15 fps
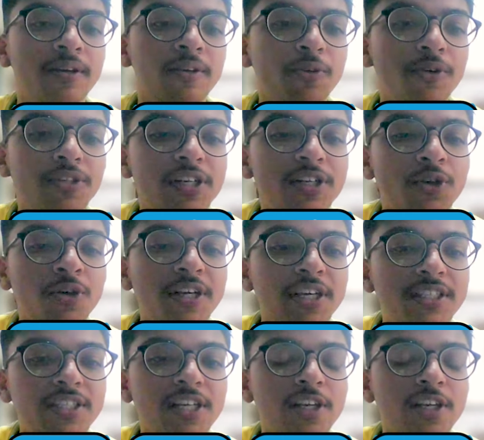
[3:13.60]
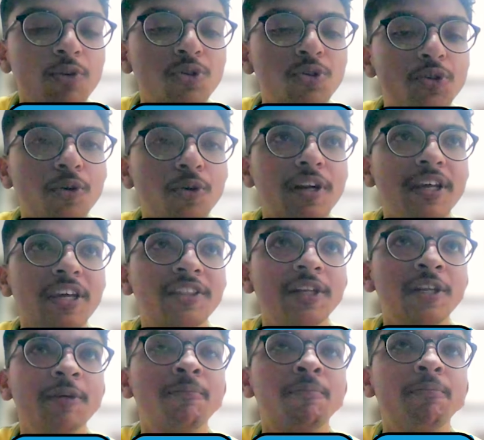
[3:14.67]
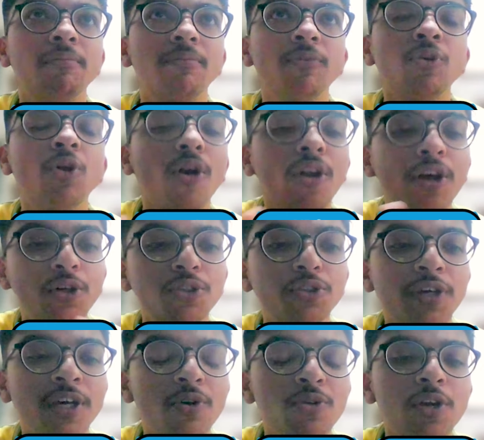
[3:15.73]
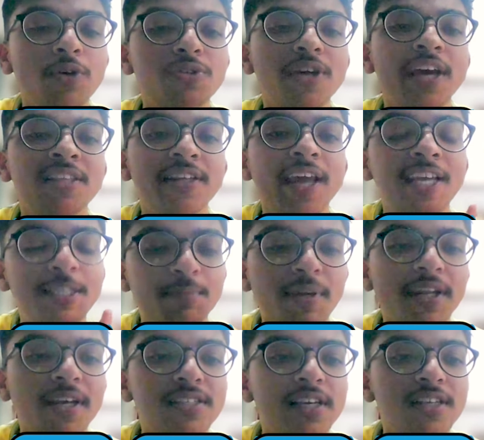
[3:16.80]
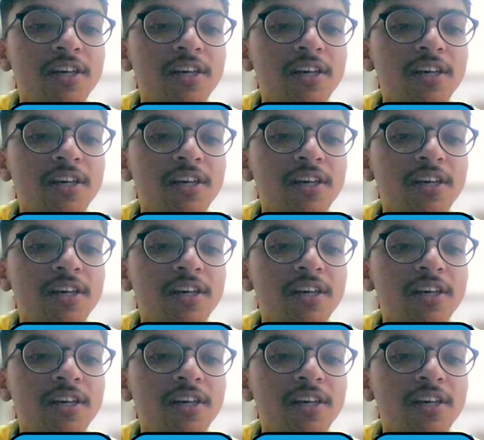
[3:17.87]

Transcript: क्योंकि सर जो टीचर है सर उसको सर इतनी नॉलेज हो चुकी है सर उसका इतना एक्सपीरियंस है